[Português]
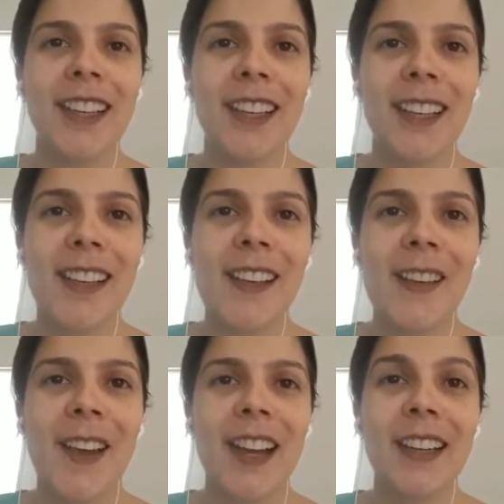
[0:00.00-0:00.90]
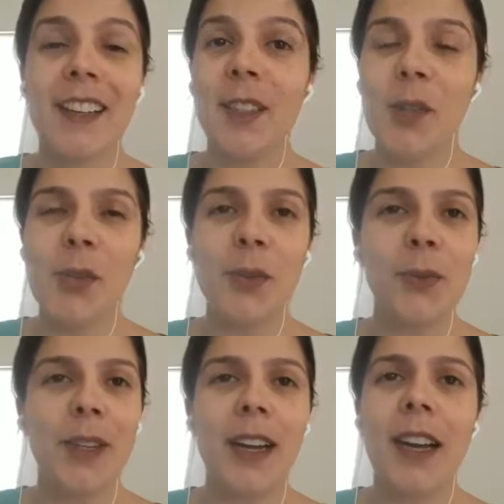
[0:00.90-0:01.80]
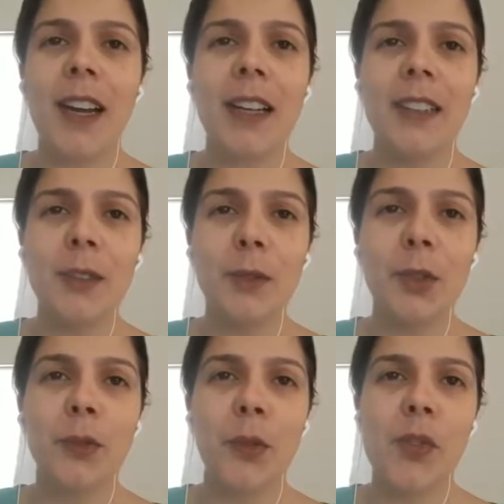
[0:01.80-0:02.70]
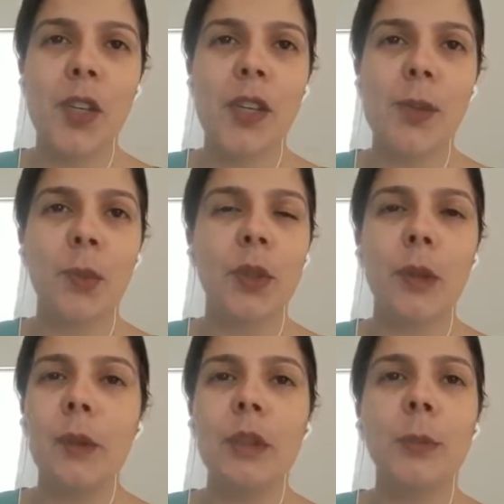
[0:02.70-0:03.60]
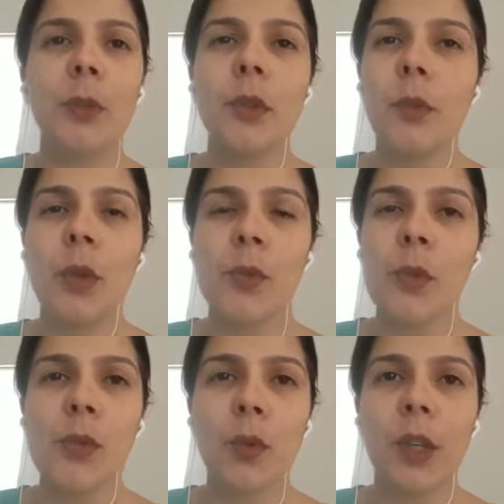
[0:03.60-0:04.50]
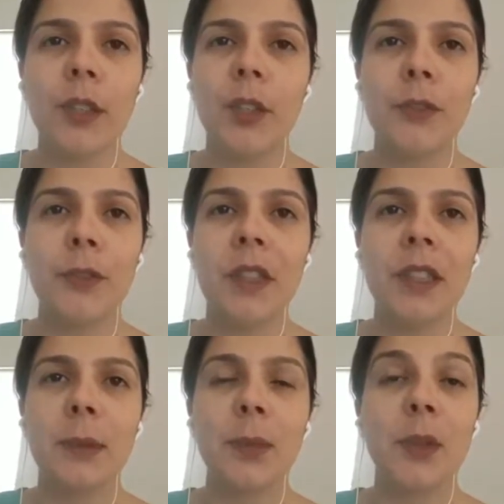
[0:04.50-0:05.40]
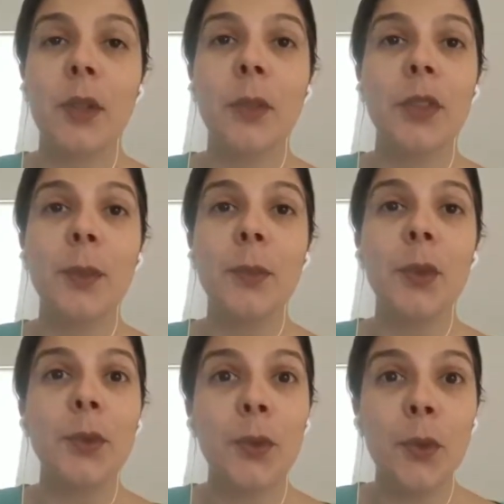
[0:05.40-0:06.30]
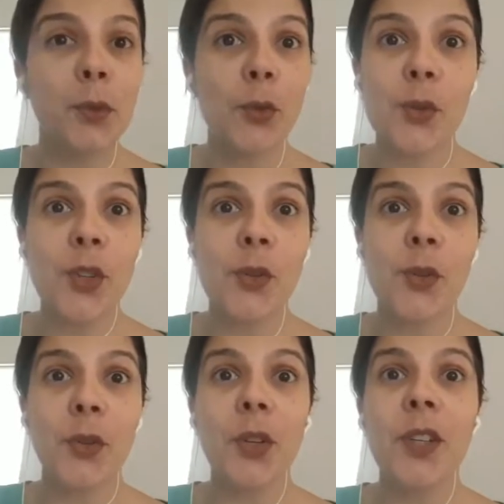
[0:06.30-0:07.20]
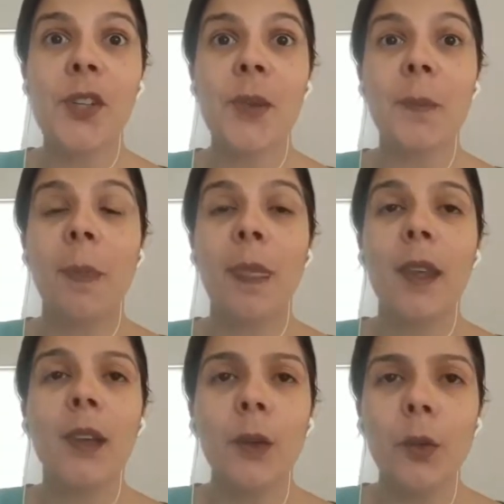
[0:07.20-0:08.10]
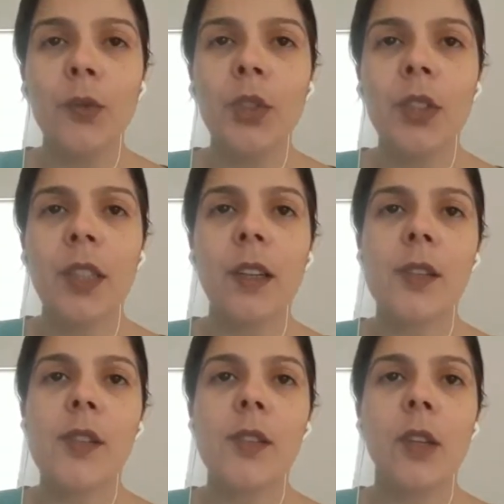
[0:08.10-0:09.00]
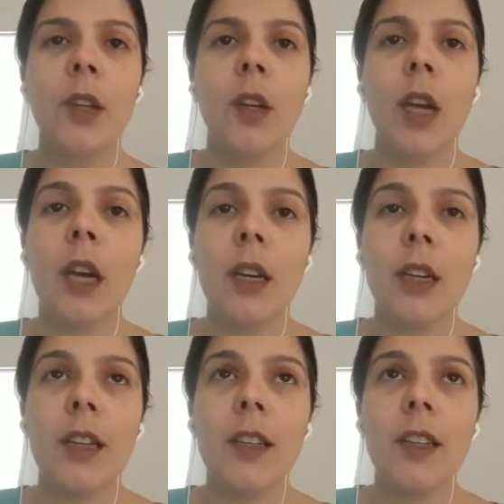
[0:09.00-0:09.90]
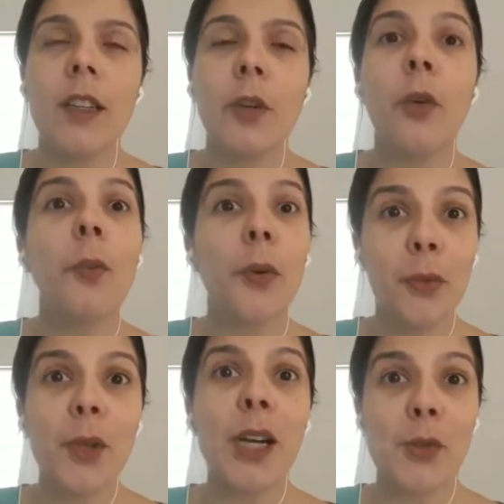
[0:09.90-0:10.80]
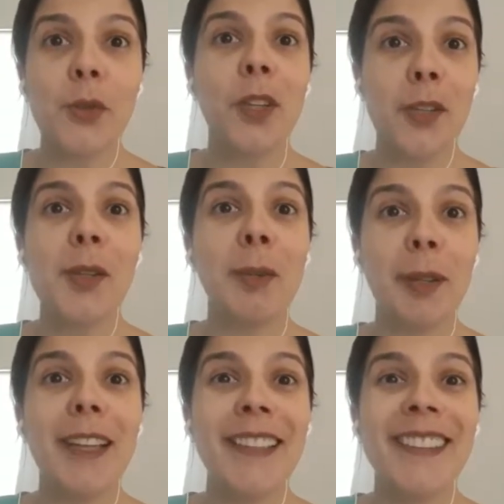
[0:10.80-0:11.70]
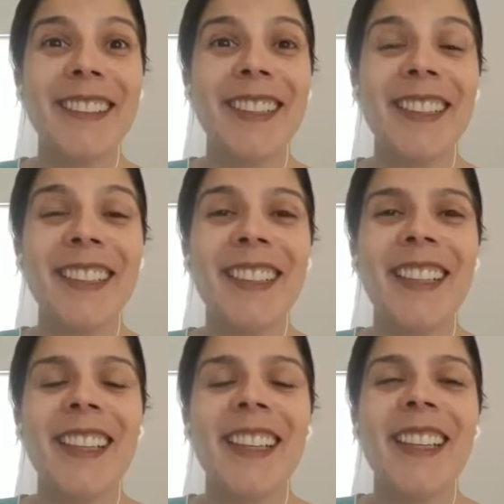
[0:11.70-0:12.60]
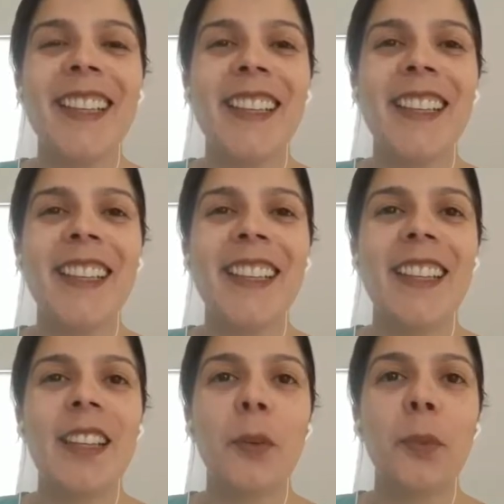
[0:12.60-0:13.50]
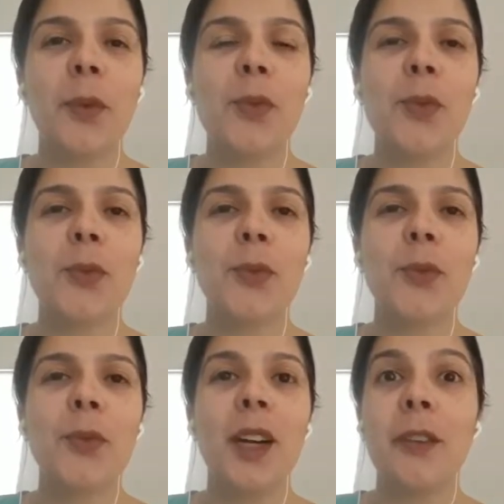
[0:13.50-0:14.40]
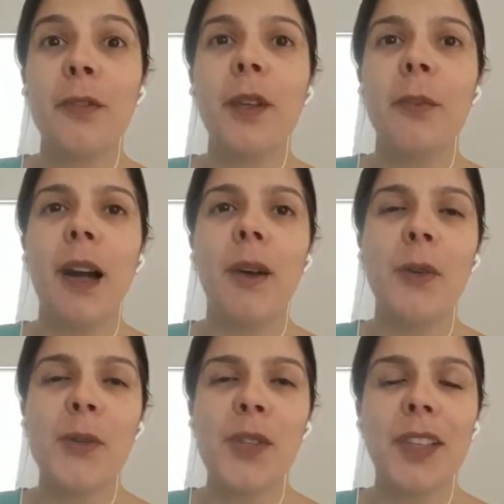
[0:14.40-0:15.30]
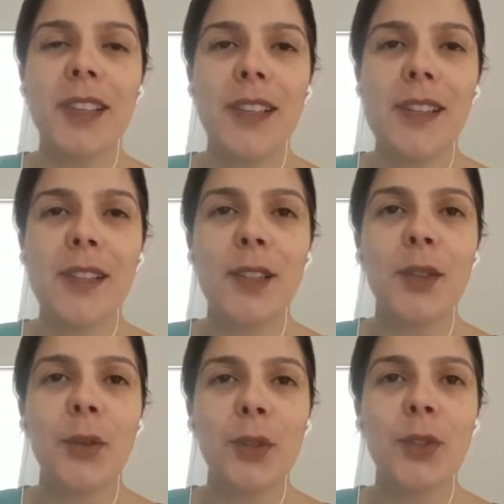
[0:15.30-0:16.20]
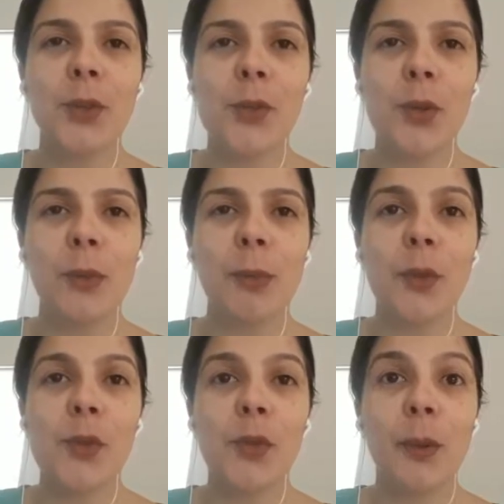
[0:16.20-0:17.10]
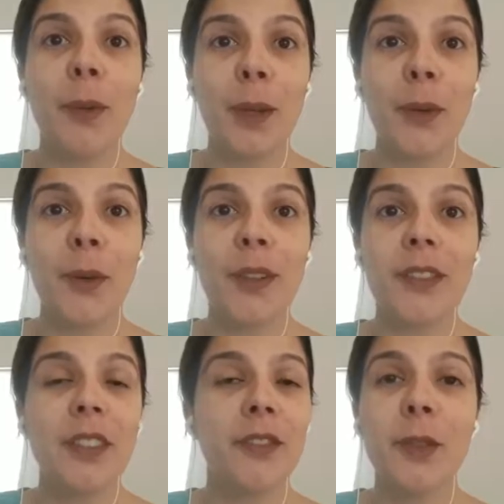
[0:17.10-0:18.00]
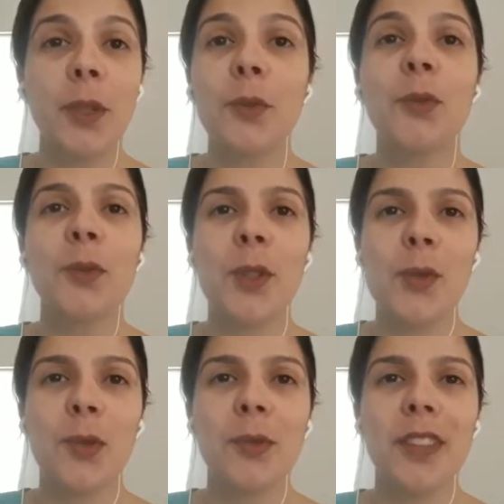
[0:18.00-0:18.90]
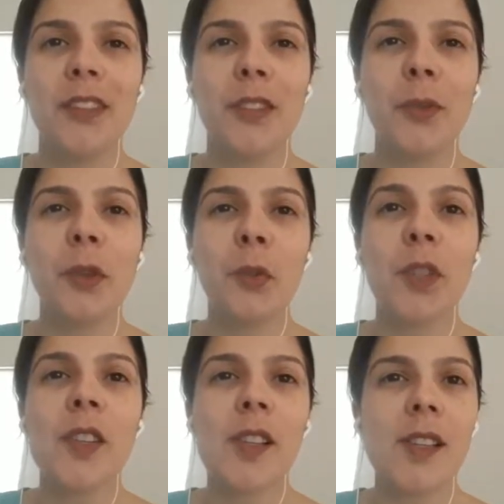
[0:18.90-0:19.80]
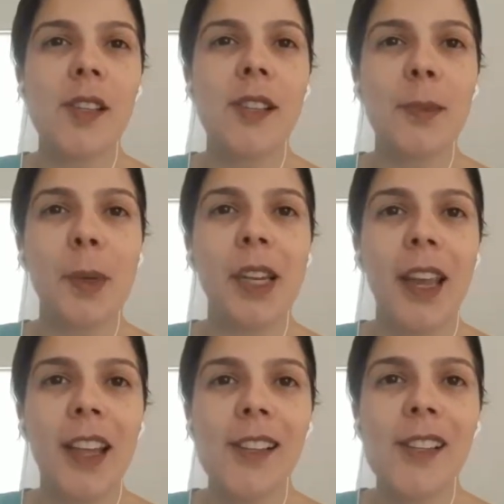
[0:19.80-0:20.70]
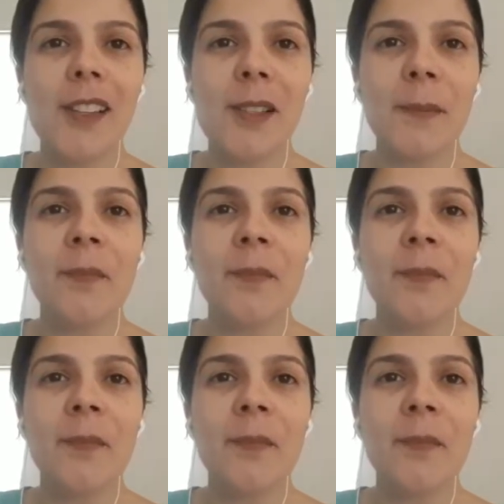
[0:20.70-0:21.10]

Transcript: É, agradeço a cada um de vocês por ter contribuído com a sua história de vida, por ter contribuído com sugestões, com dicas, uh, com provocações também, né? E eu posso afirmar com certeza que hoje eu sou uma pessoa melhor devido a tudo isso, devido a todas essas experiências,